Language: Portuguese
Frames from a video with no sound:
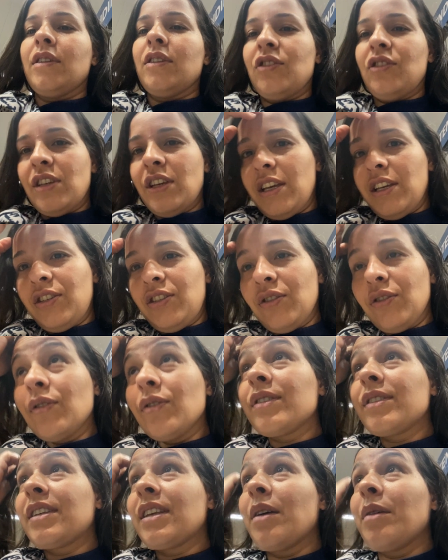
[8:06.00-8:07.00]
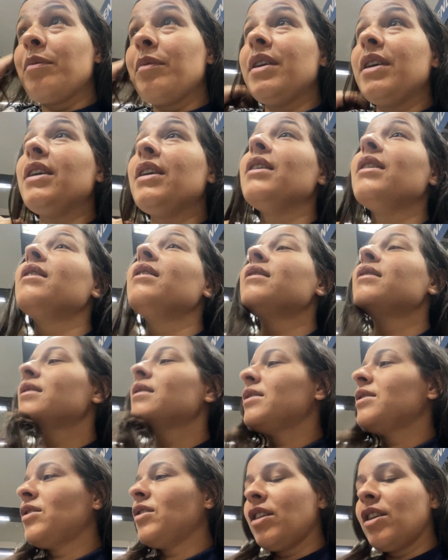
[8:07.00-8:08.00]
Gente, eu não sabia,
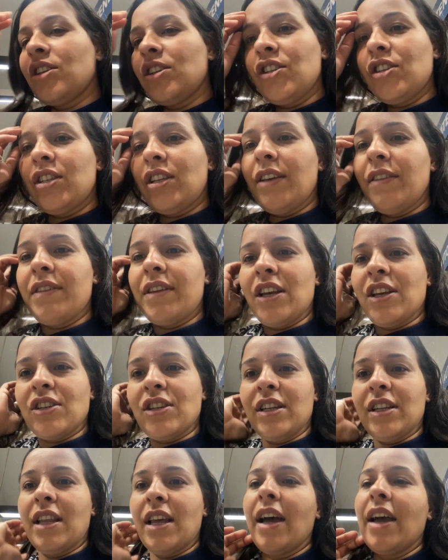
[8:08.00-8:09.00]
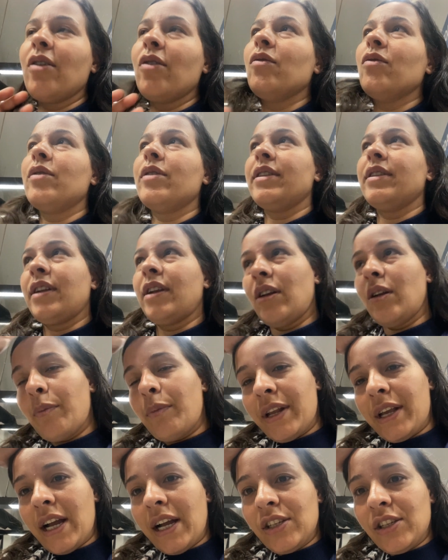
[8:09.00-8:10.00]
só que a gente teve que agendar, eu entrei no
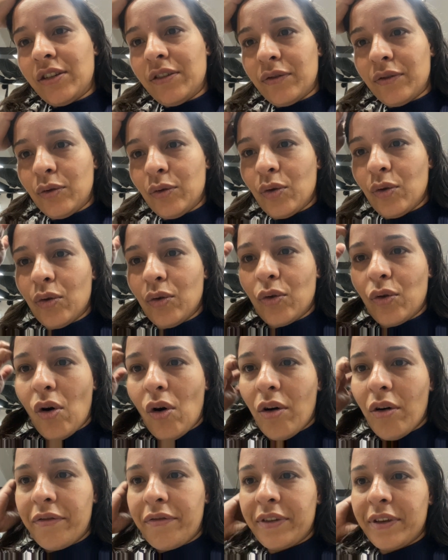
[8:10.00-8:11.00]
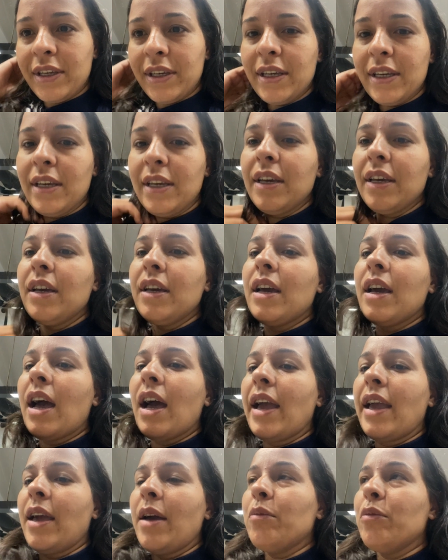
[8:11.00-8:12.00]
aplicativo do Gov,
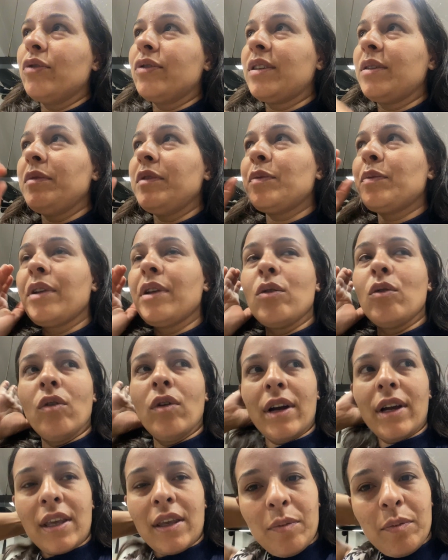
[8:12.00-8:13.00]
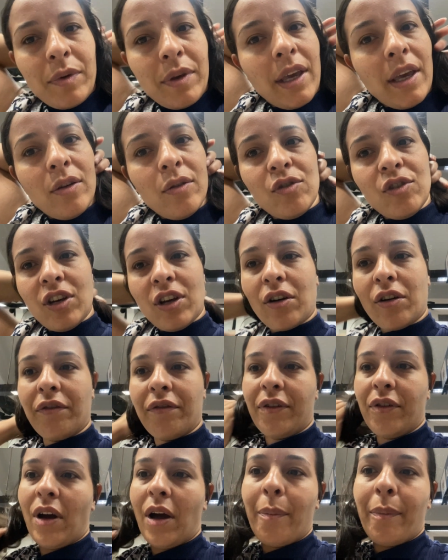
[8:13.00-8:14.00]
aí a moça me explicou aqui, porque no dia que eu
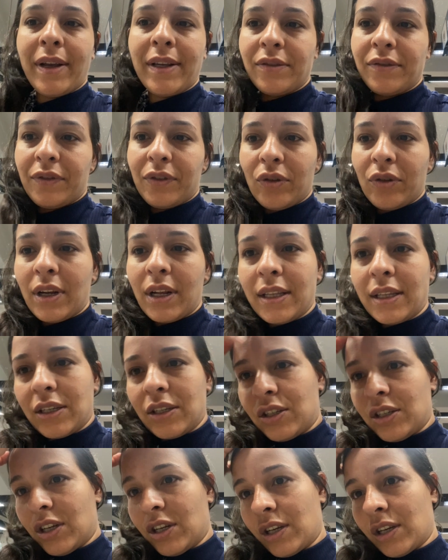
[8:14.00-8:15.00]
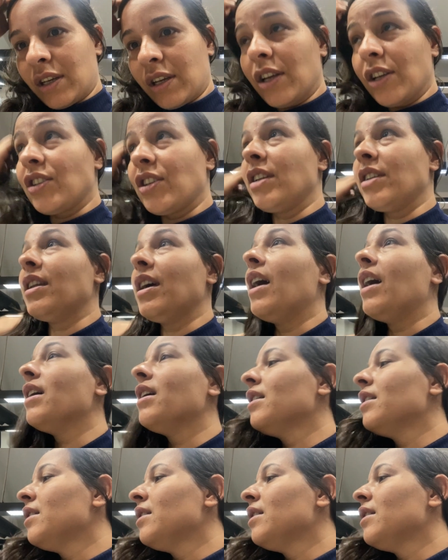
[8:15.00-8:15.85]
vim o rapaz não falou nada que tinha que agendar.